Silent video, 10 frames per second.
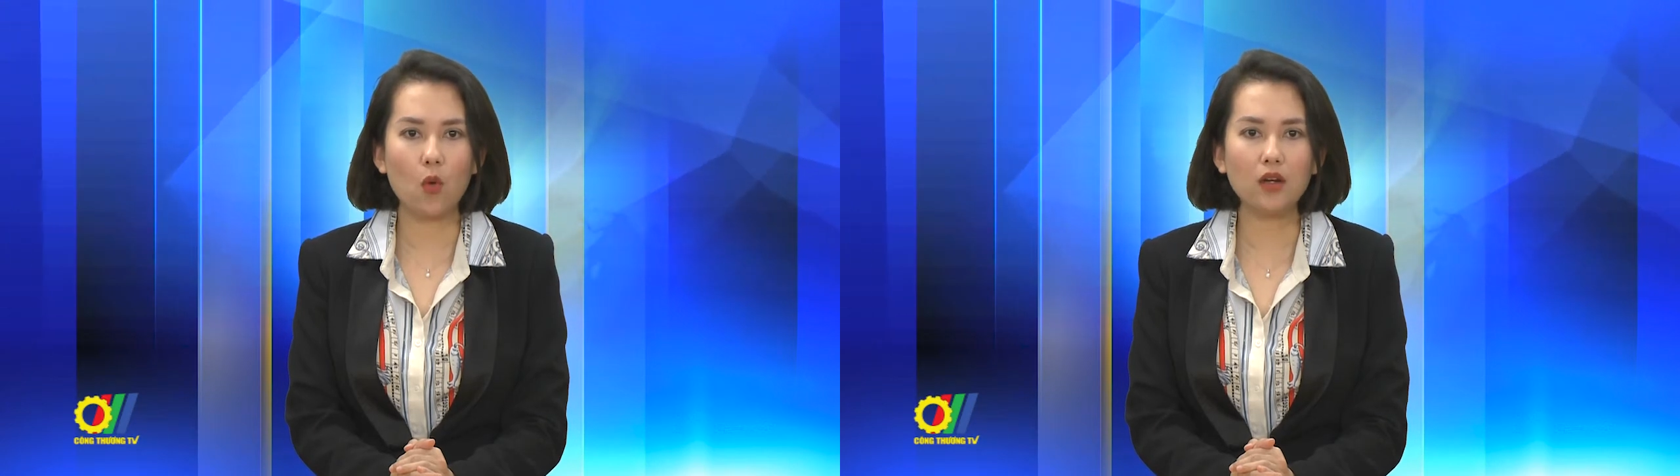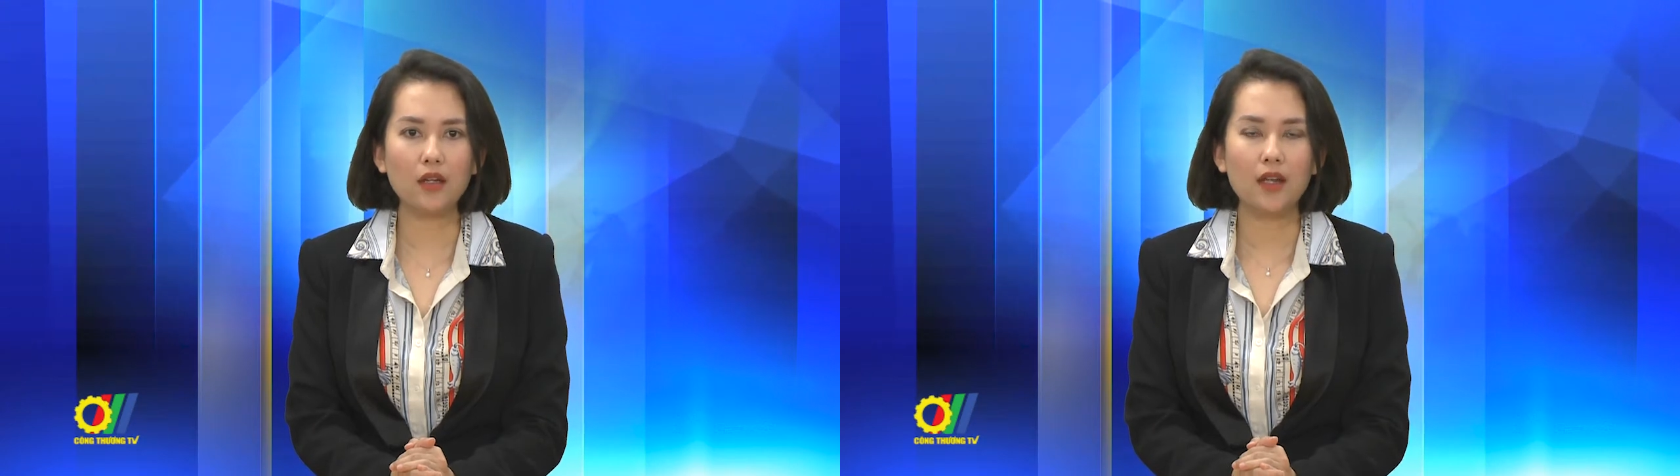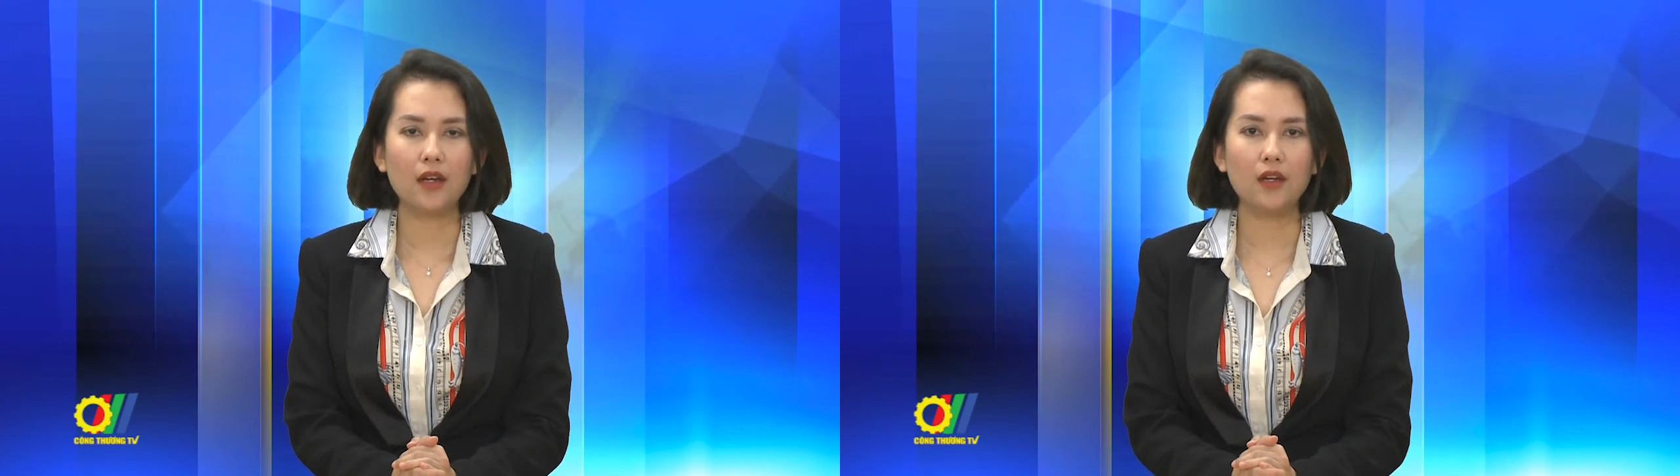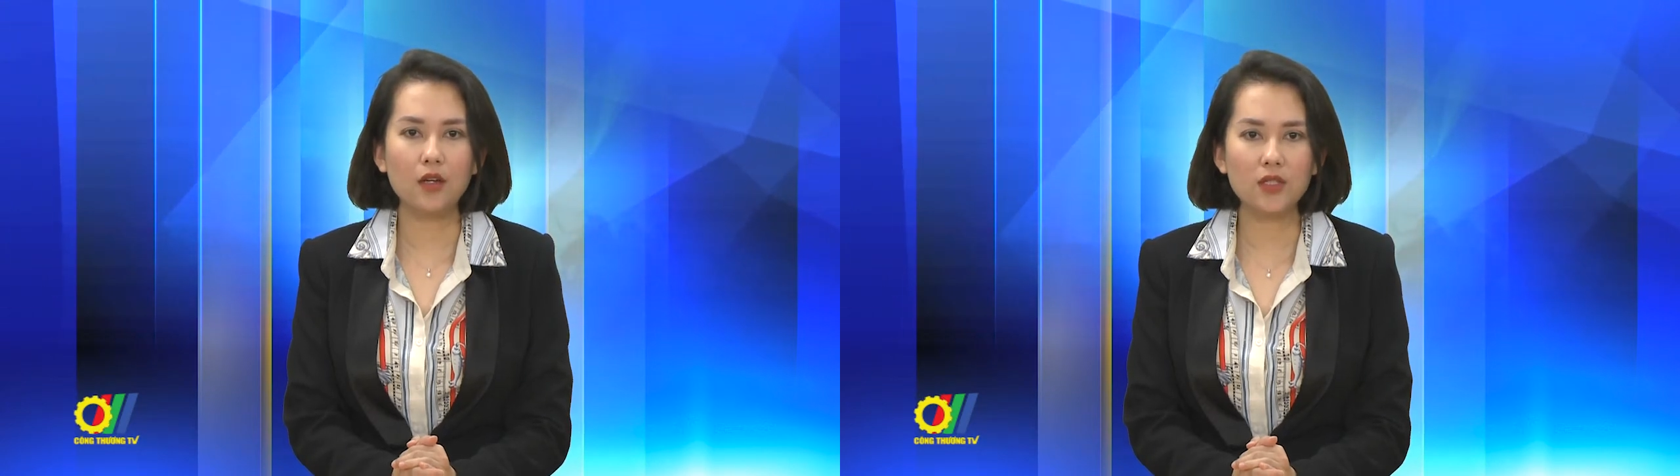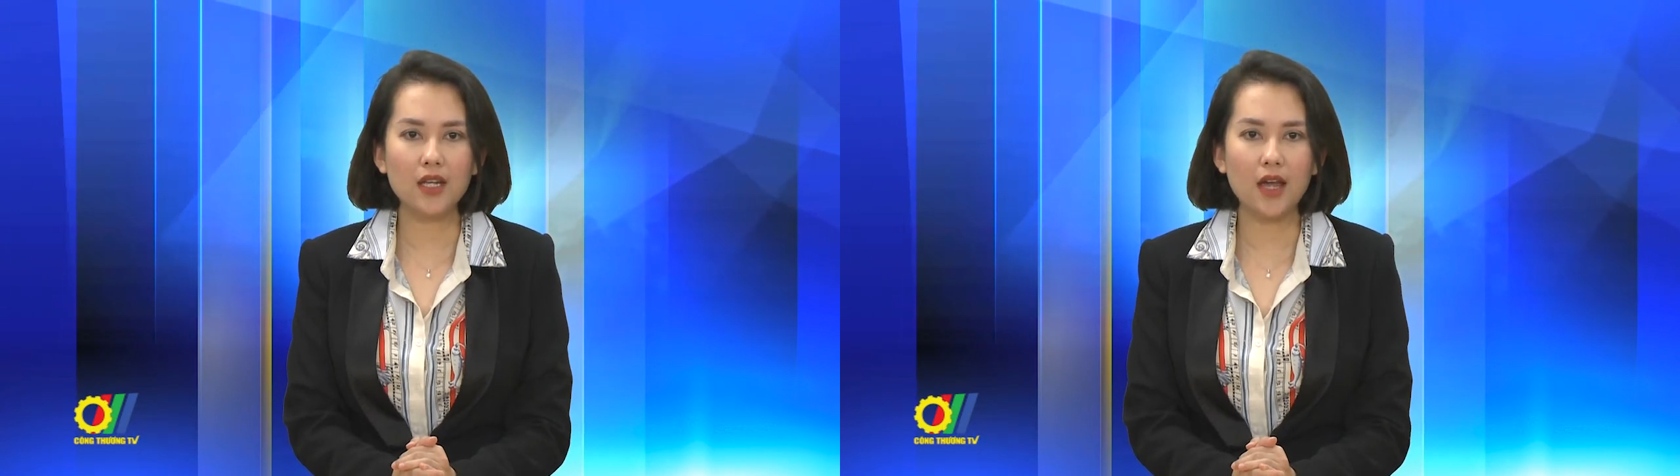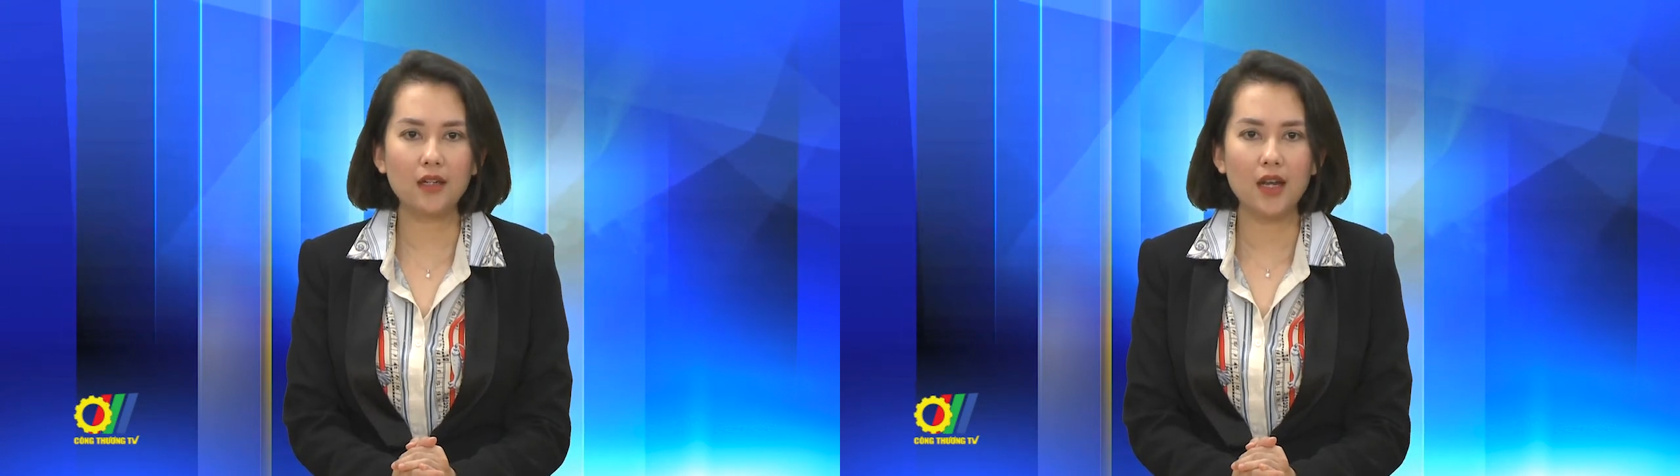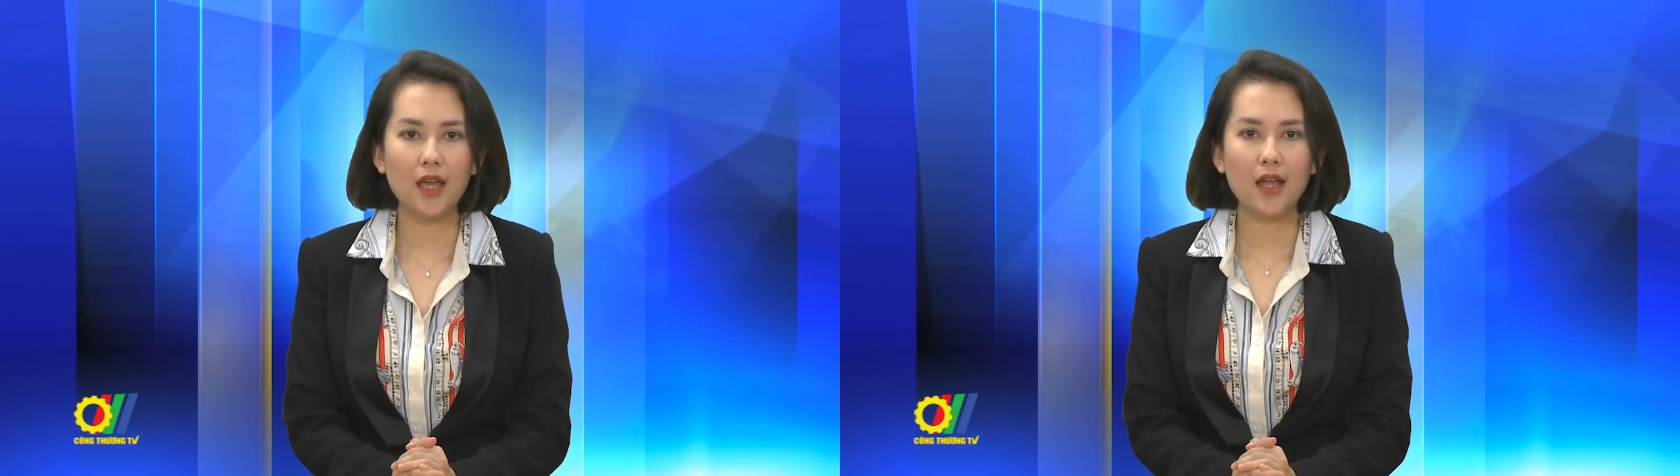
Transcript: Quốc, New Zealand,